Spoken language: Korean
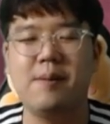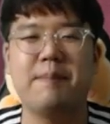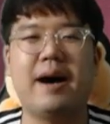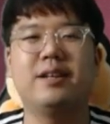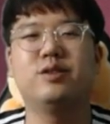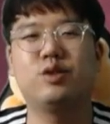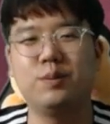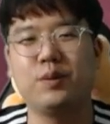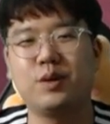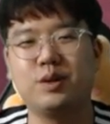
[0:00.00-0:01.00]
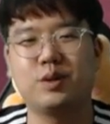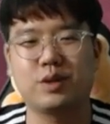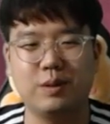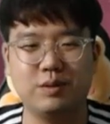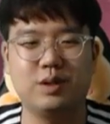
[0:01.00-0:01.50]
많은 투표를 또
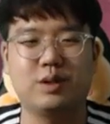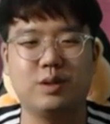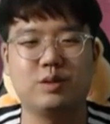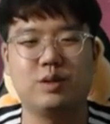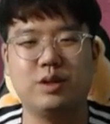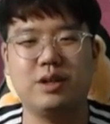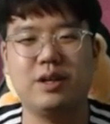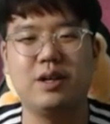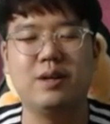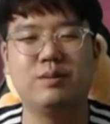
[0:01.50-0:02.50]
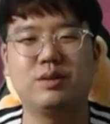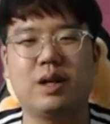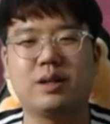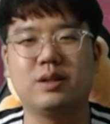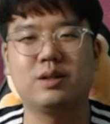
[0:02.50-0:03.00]
김윤식 선수에게
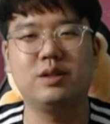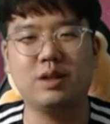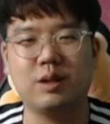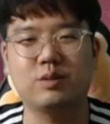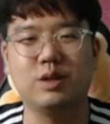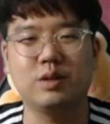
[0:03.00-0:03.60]
부탁을 드리겠고요.